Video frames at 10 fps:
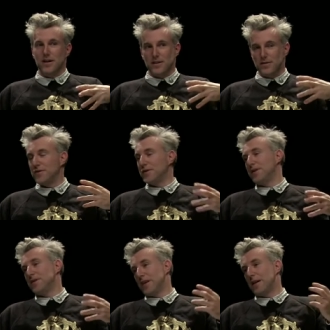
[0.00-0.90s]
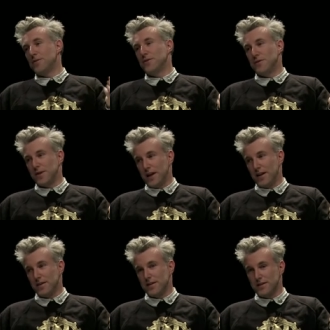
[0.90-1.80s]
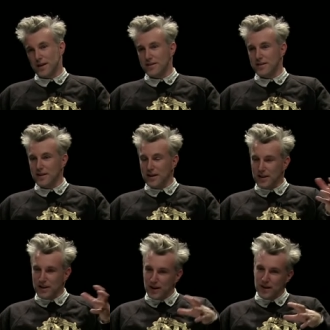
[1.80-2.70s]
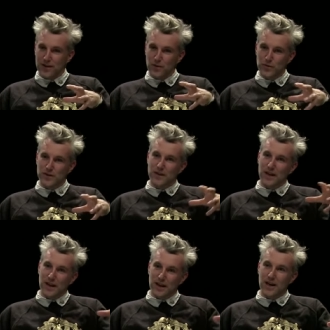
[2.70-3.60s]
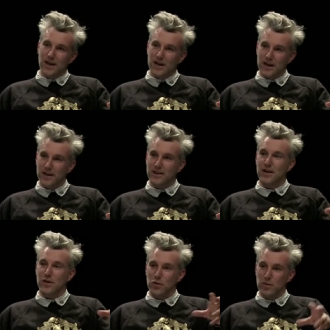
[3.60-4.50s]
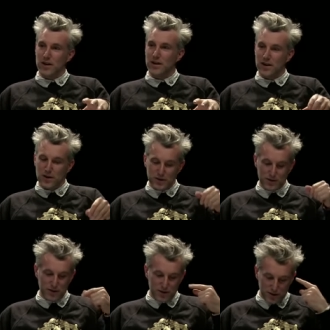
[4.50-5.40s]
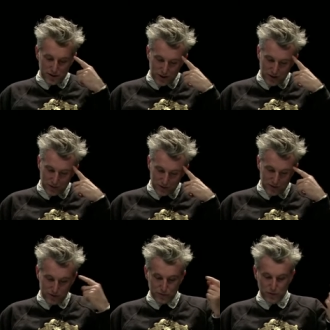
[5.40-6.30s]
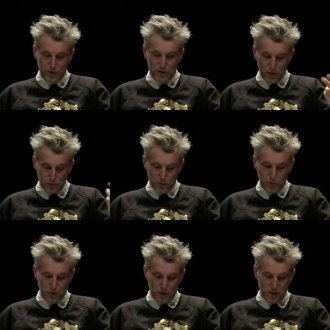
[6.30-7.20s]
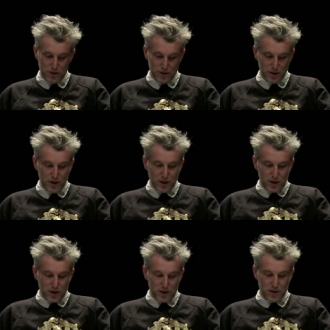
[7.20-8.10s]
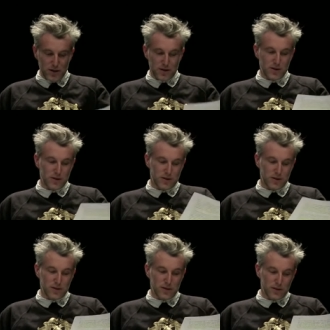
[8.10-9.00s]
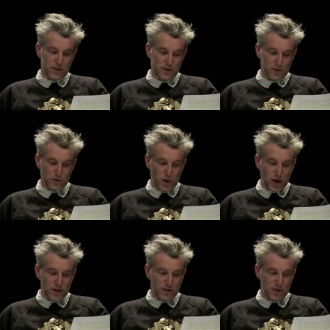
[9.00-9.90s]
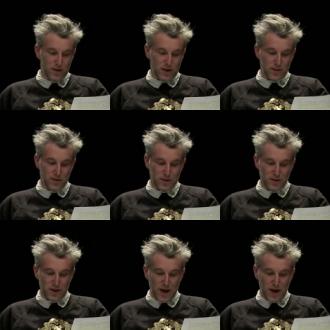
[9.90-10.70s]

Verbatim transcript: an und für sich selbst zu reden. Das heißt, jeder nutzt die Gelegenheit, darüber hinaus äh, etwas zu, zu, äh, äh, zu deuten. Also äh,